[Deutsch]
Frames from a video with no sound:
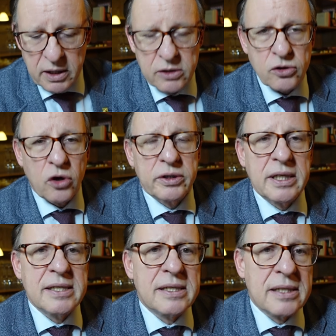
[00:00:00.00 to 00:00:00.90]
So,
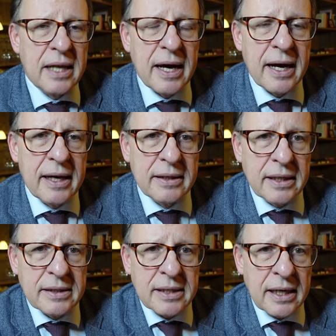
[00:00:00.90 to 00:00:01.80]
dieses Lager
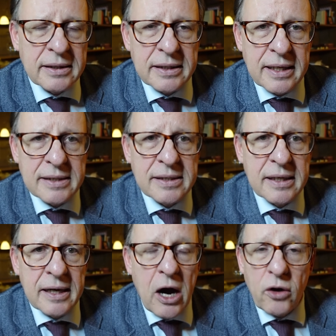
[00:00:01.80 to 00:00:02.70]
allerdings hat jetzt
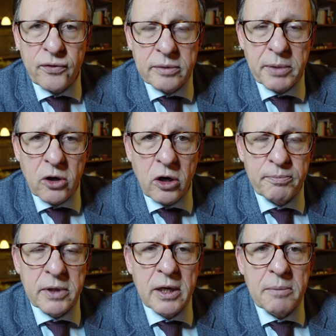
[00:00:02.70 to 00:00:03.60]
äh, Aufwind
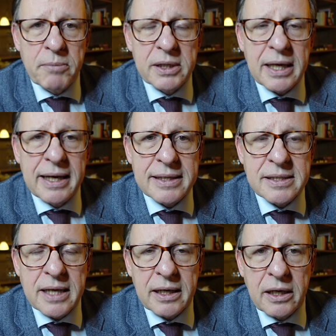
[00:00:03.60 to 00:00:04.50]
bekommen mit der
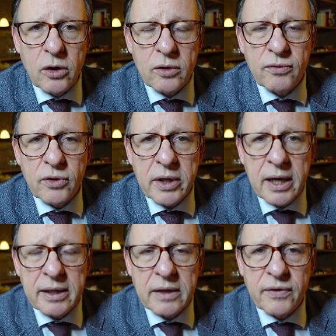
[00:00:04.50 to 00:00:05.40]
letzten Erklärung von
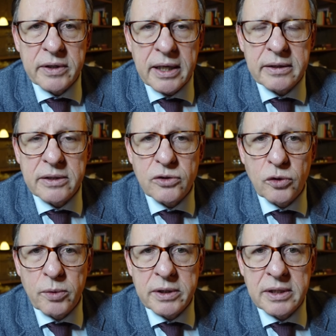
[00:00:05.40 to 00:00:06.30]
Kardinal Fernandes
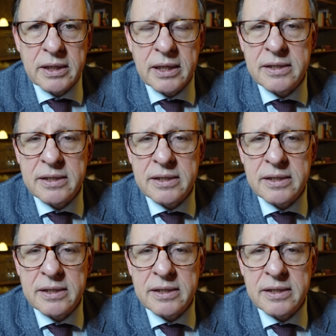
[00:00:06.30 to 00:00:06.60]
über die